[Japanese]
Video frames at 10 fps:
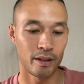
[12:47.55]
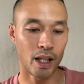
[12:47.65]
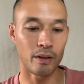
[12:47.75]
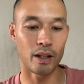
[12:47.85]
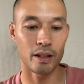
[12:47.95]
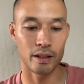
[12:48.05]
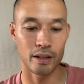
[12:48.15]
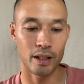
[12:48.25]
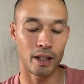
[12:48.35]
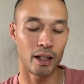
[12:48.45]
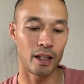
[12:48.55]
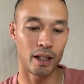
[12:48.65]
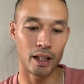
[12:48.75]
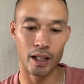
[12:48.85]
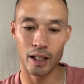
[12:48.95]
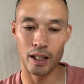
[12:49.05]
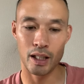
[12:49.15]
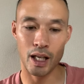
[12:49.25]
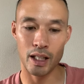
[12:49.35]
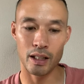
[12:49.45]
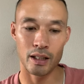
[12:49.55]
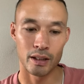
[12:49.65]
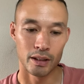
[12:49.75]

なので、えー、はい。